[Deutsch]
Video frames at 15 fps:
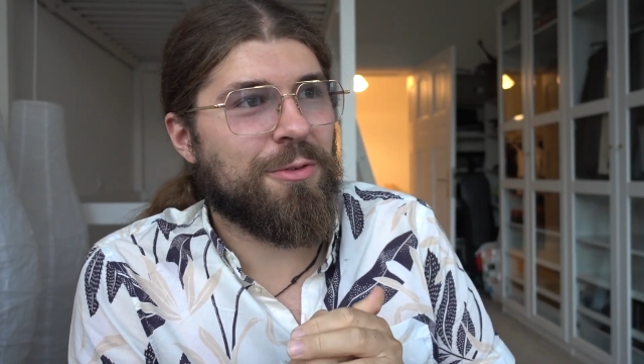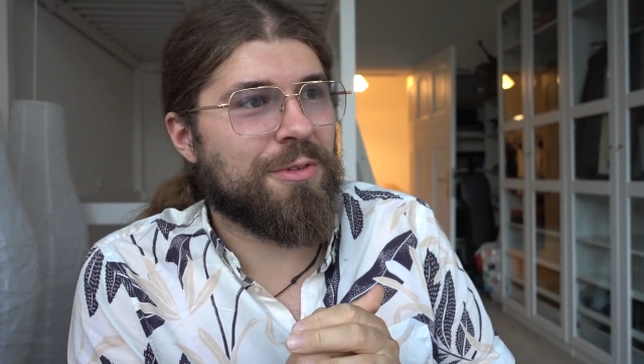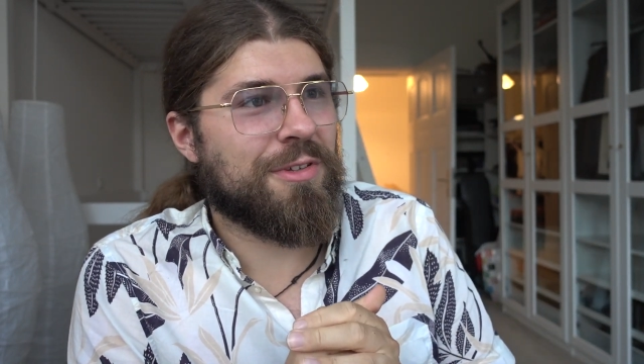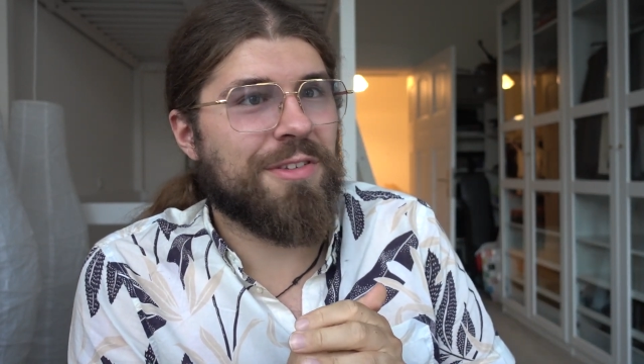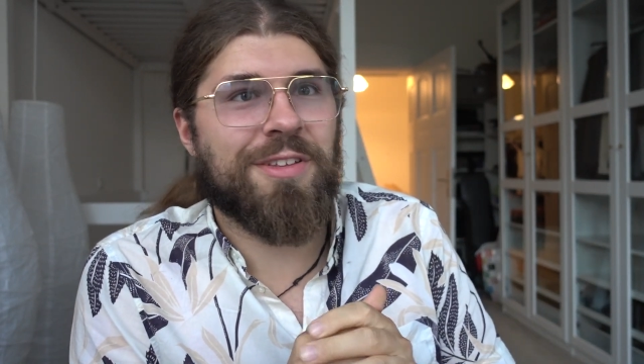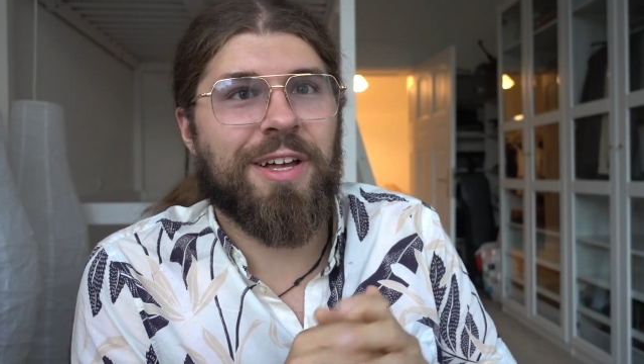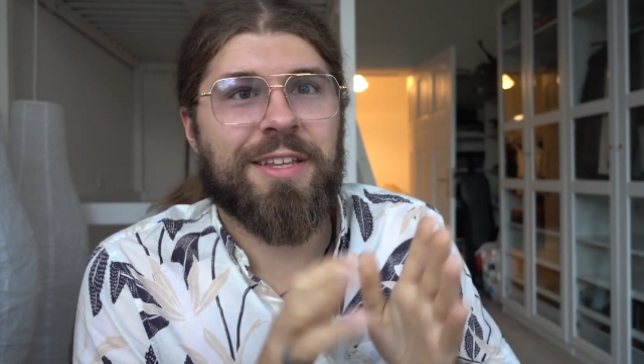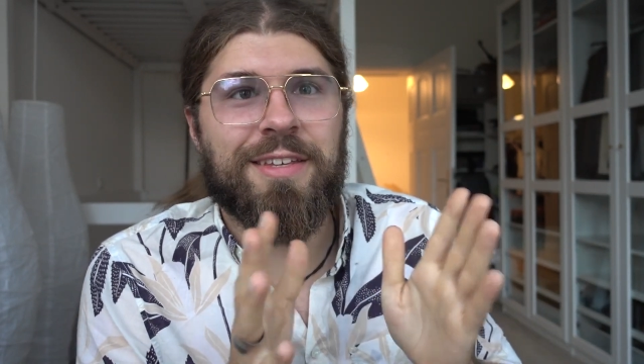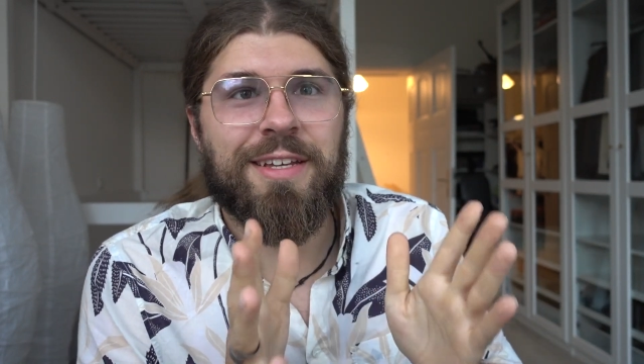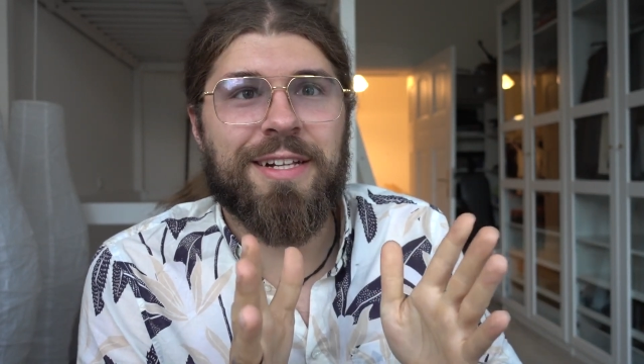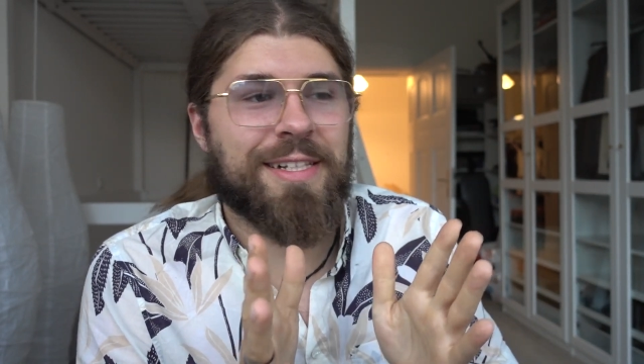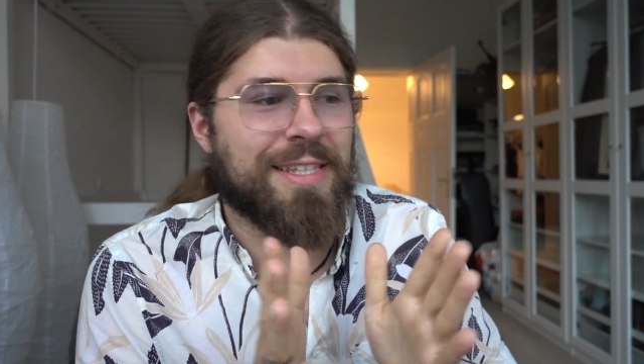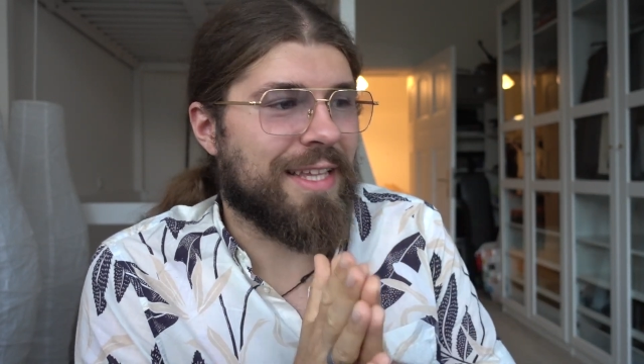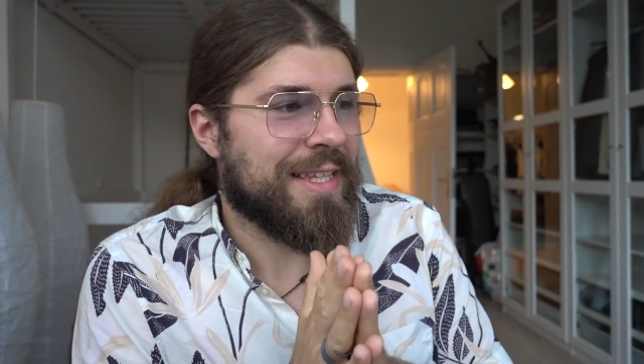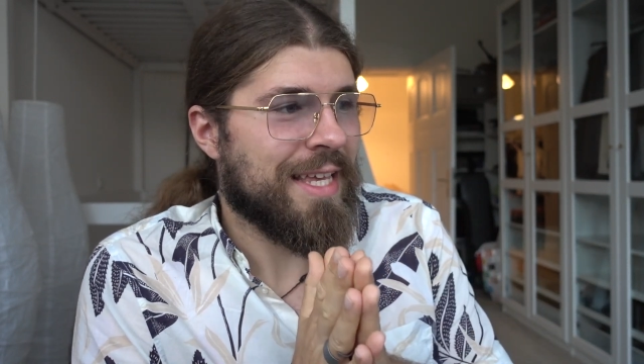durch diesen
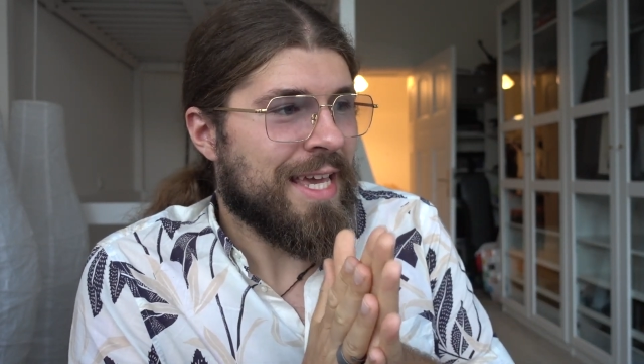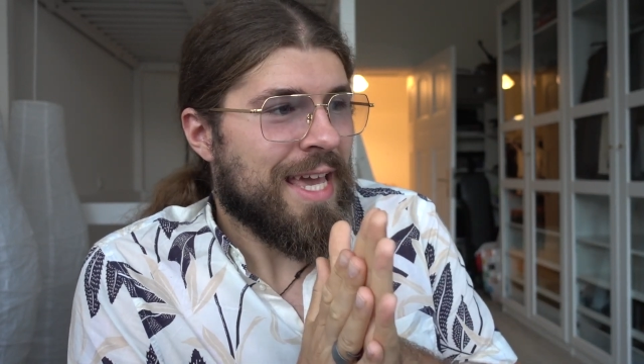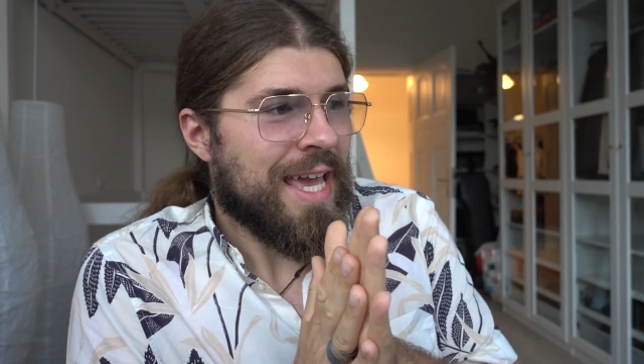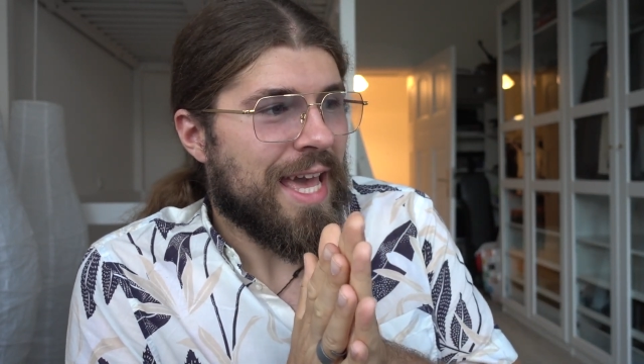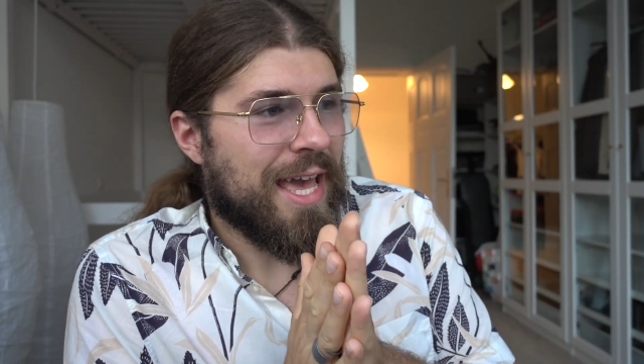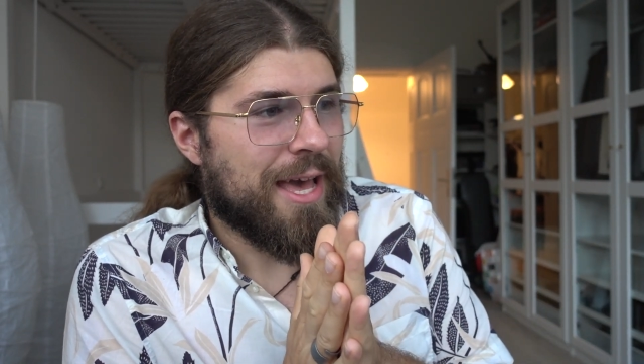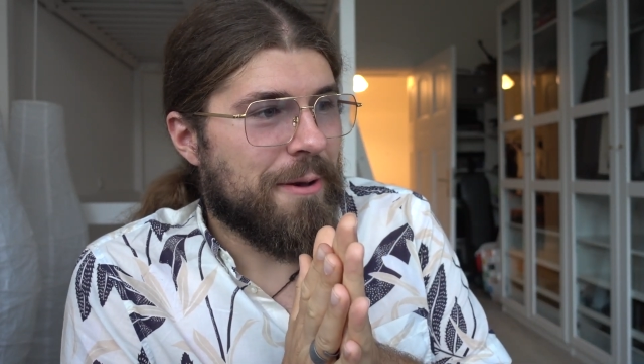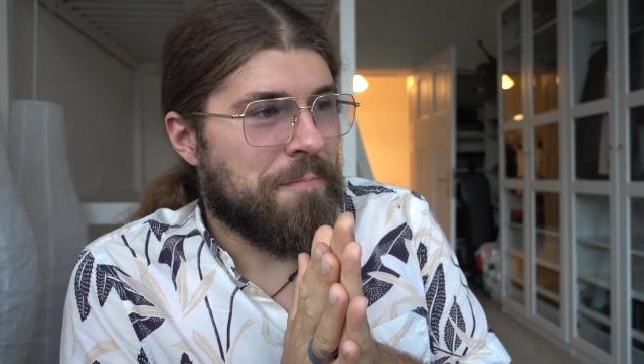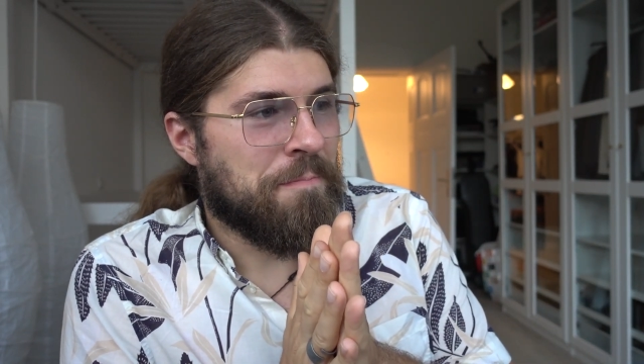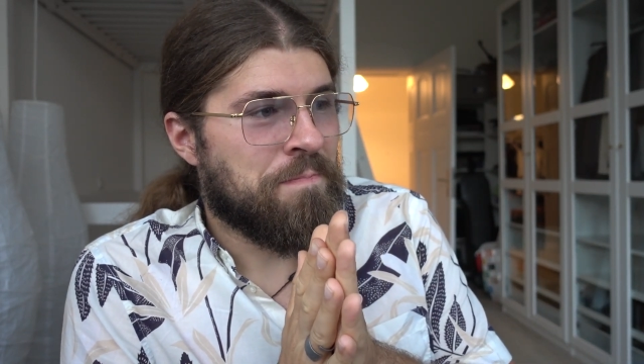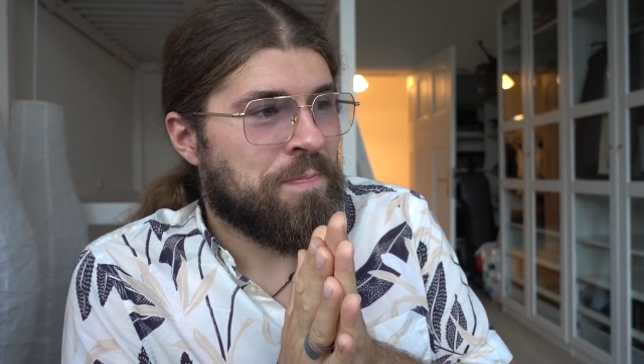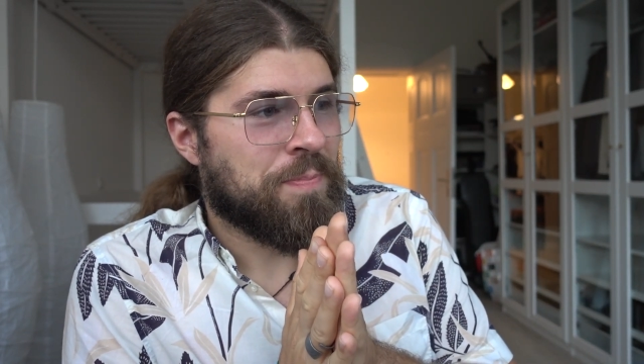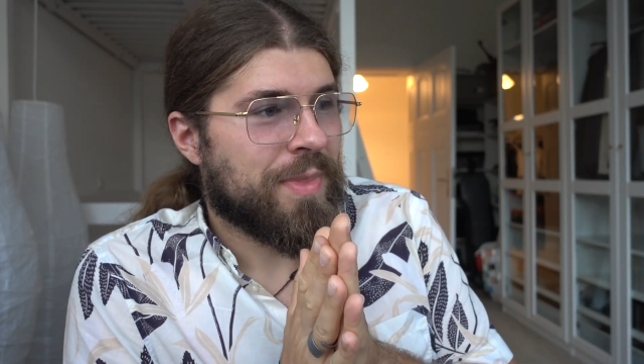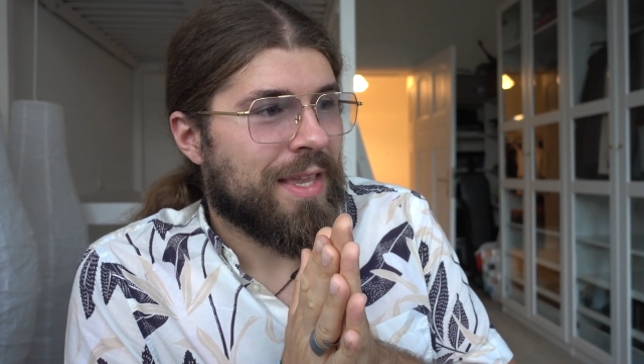Artikel, denn ähm,